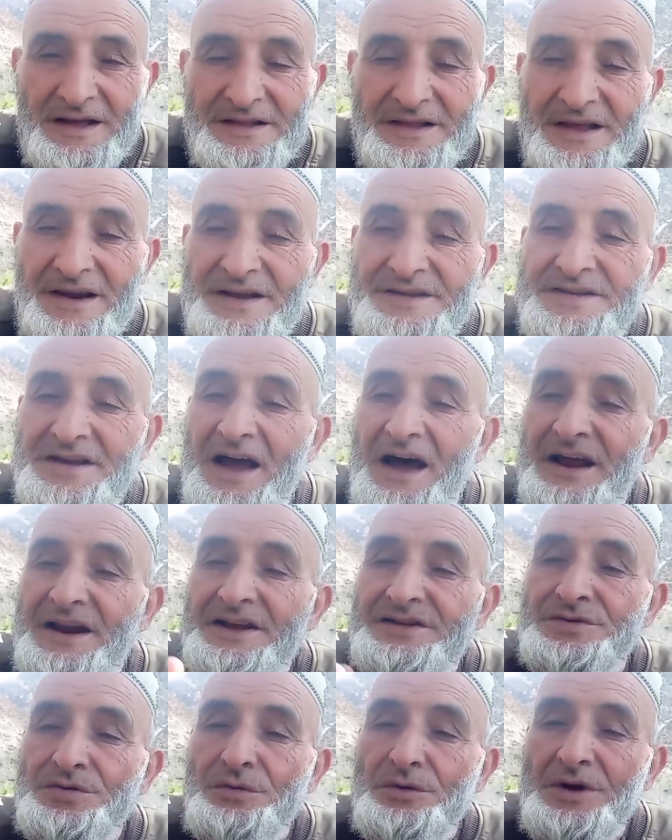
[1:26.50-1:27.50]
قالت يا
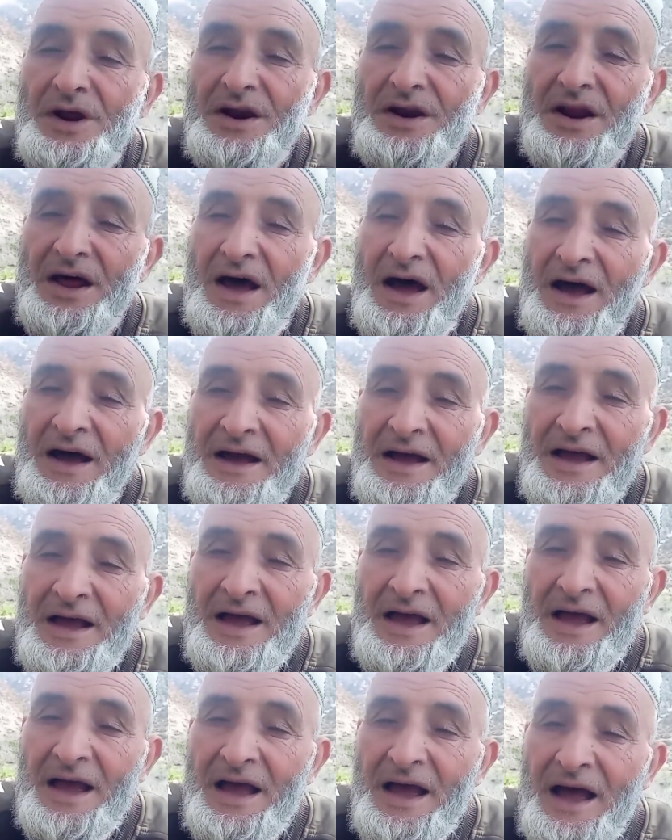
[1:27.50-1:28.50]
رسول الله
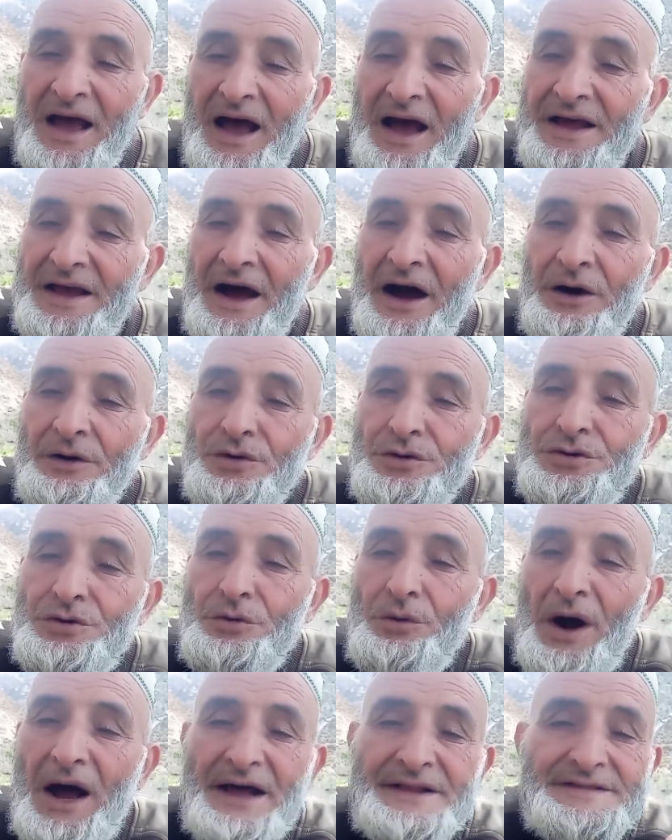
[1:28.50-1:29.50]
أيخرج
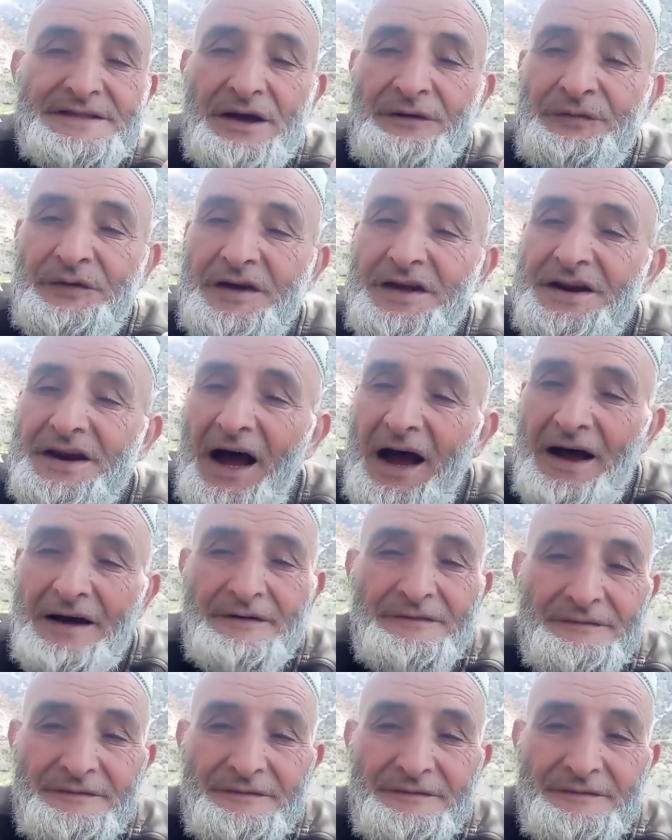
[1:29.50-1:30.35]
وأنت فينا